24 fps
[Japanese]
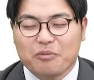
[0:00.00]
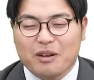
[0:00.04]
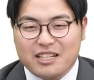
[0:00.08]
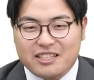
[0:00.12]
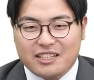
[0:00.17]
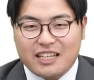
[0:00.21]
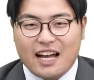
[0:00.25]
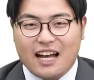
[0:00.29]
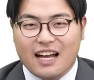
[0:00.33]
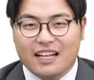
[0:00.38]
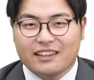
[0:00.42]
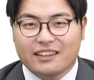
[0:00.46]
きま
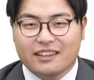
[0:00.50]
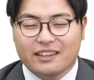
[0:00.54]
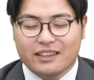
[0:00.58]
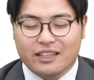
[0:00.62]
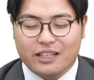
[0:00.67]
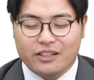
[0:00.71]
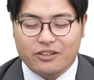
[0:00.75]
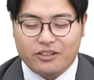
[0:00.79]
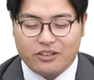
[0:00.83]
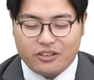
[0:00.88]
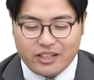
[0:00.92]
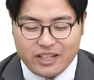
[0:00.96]
したっ
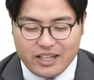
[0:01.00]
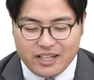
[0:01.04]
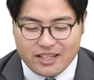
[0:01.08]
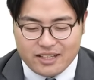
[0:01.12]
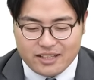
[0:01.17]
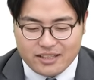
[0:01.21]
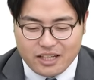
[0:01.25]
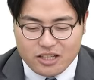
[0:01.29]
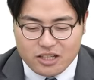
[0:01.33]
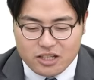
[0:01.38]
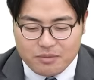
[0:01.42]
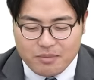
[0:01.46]
ていう風に
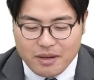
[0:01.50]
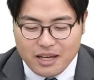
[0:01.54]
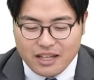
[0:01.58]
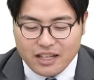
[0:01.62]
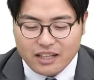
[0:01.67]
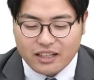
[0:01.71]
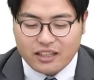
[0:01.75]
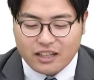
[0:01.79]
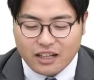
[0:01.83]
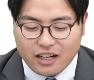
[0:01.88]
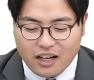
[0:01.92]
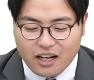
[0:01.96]
説明
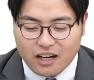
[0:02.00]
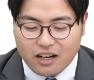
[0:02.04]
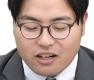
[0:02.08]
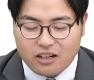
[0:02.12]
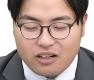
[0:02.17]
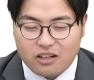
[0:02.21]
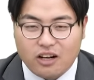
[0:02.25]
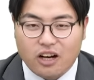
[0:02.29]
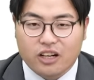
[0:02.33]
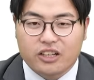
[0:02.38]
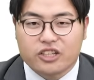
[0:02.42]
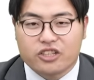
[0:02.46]
できた
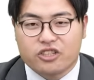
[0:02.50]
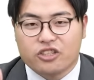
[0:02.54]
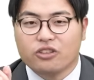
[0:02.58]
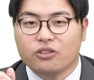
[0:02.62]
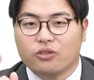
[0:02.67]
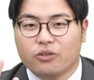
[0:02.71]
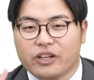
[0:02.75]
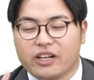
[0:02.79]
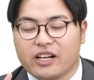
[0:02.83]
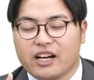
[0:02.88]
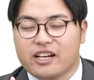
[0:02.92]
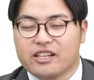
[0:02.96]
ら、あ、きちん
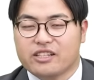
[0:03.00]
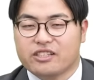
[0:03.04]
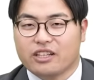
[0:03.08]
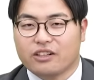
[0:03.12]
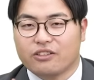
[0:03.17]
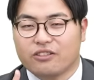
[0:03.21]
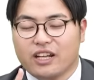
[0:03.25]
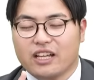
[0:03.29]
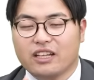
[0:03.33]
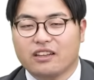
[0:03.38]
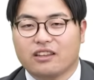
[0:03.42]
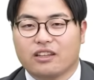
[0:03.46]
と理解して
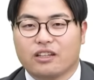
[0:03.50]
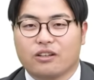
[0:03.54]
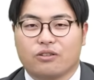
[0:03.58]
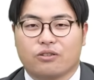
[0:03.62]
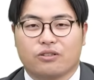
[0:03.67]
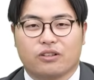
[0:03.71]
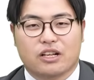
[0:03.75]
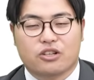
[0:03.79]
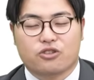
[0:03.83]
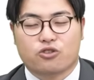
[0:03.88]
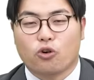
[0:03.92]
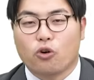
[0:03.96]
るねっていう
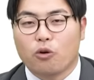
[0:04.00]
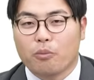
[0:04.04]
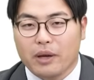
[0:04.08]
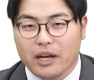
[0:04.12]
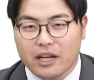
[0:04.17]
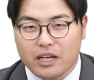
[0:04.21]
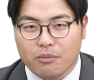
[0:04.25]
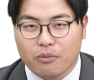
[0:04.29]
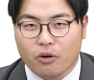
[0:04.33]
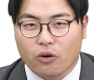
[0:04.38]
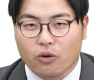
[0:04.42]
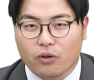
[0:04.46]
風な証
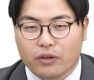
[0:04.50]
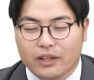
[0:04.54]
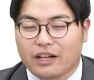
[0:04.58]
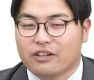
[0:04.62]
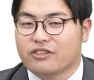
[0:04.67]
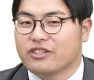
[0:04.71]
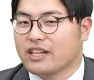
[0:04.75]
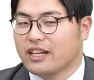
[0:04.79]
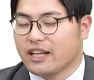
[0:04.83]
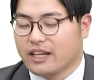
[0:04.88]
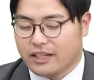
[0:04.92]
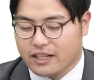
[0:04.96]
明にもな
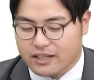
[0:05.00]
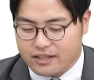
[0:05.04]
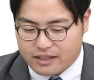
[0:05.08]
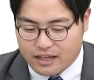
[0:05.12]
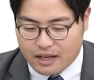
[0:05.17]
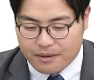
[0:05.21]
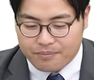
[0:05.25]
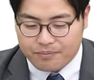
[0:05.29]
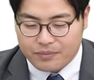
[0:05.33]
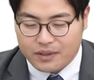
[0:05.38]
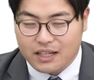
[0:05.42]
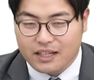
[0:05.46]
るじゃないです
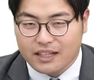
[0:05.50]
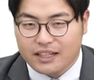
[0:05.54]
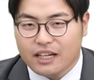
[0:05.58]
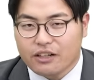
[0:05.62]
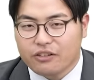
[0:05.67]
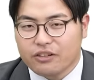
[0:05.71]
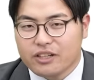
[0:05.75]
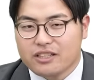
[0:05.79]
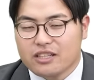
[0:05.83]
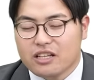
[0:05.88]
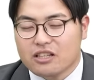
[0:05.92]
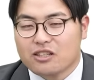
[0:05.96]
か。
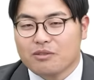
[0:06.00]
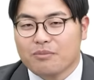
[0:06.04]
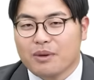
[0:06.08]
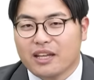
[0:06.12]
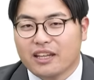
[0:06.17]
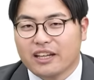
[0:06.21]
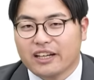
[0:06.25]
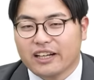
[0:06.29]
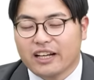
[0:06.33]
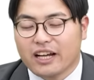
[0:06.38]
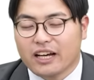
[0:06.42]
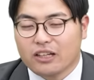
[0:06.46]
逆に説
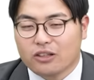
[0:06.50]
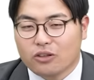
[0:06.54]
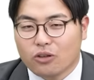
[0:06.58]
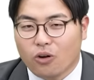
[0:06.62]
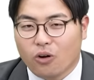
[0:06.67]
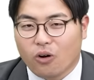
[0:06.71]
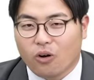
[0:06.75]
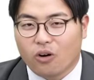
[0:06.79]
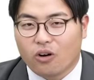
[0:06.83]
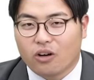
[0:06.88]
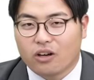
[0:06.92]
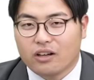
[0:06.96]
明できない
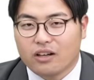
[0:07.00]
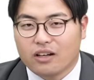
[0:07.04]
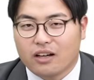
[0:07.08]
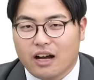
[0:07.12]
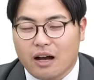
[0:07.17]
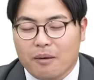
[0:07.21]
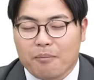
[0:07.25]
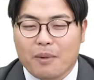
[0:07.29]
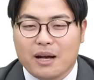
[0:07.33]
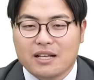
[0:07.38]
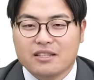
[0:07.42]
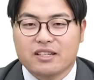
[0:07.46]
と、
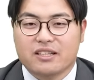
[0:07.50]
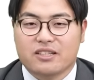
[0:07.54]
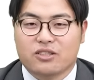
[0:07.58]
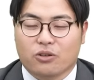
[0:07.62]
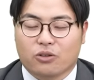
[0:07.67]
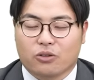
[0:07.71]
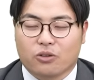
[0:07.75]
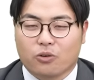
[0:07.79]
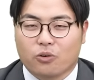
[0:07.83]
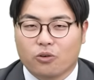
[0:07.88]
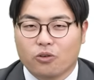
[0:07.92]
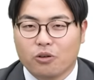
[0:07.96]
あ、まずい
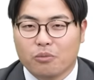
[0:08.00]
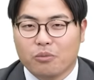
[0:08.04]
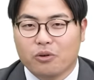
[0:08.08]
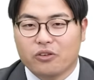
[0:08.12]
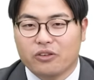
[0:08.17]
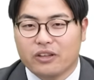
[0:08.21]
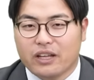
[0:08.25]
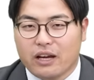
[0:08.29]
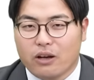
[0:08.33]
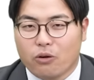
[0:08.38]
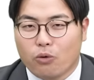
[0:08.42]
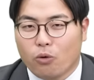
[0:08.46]
ぞと、この
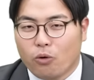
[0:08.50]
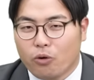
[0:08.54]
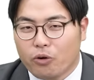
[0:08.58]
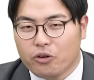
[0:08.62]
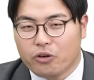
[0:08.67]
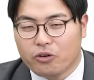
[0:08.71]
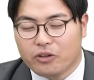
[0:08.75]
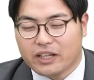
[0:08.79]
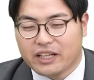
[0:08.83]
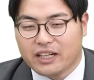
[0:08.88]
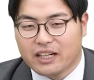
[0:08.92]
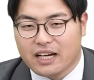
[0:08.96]
問題応
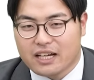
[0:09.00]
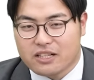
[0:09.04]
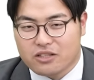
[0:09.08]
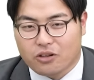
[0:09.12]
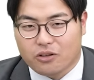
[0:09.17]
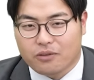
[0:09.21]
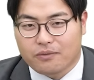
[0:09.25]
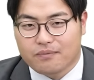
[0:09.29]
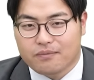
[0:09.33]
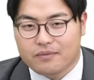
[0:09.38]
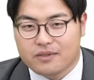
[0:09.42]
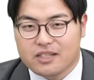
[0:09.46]
用できない
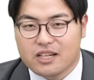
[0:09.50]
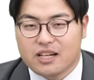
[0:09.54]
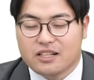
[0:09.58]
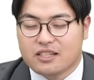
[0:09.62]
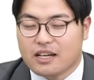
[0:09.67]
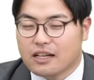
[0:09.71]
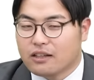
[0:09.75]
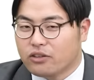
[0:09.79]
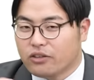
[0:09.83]
ぞ、じゃあちゃ